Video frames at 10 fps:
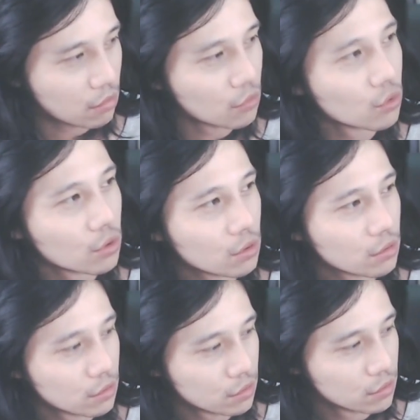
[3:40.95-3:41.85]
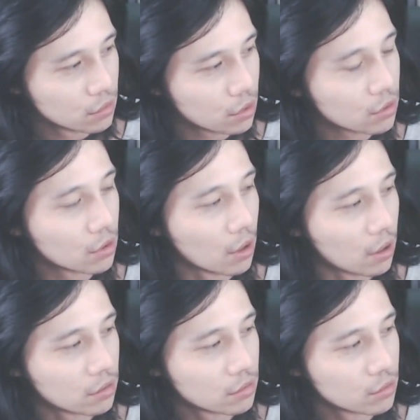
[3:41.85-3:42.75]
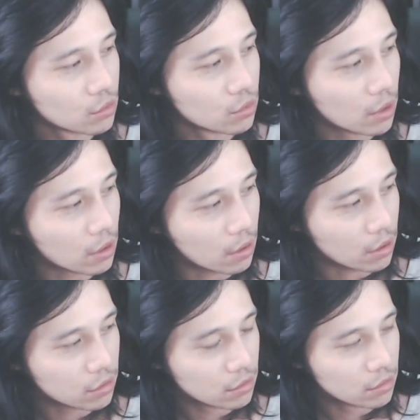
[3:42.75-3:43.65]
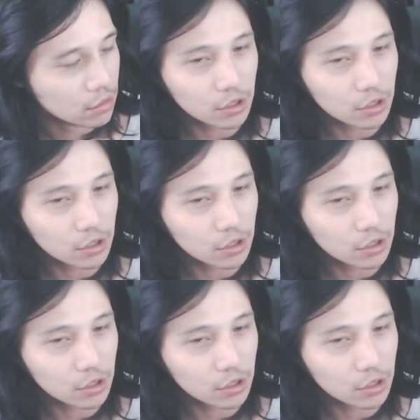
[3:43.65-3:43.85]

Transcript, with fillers: 어? 이 새끼야 너 나랑 같은